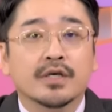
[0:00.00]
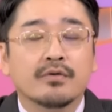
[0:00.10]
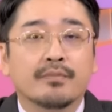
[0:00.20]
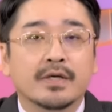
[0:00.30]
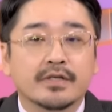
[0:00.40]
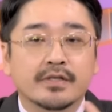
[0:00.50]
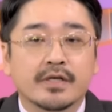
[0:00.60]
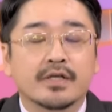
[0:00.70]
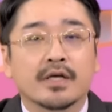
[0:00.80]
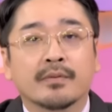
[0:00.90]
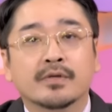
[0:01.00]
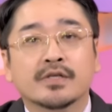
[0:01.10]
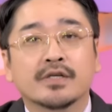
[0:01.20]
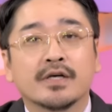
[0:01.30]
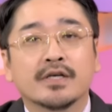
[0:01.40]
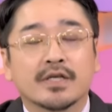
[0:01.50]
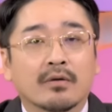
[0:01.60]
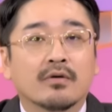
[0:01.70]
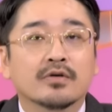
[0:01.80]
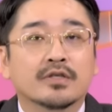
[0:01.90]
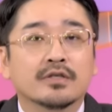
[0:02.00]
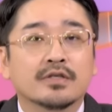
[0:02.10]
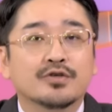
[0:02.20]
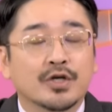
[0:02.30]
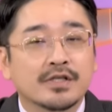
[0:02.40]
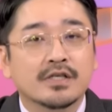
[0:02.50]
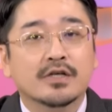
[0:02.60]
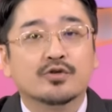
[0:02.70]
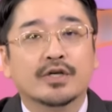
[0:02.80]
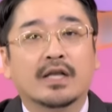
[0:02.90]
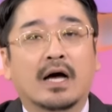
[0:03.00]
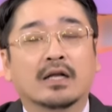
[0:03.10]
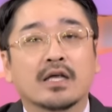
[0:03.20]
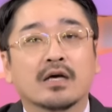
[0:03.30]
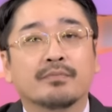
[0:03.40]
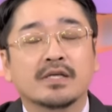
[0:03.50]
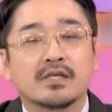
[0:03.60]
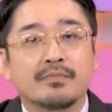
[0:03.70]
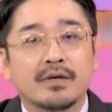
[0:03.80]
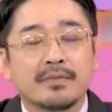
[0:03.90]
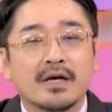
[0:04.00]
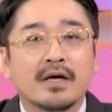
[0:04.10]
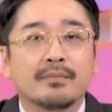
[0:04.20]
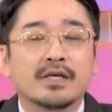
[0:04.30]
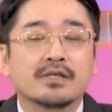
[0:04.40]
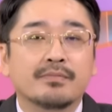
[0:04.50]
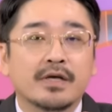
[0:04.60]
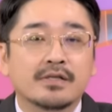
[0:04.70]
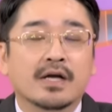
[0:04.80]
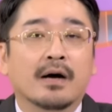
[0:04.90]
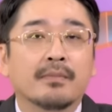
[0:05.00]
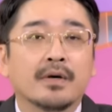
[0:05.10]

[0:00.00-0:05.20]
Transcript: 因为毕竟真鼎也不是小公司，是全世界最大的一个 PCB PCB 厂，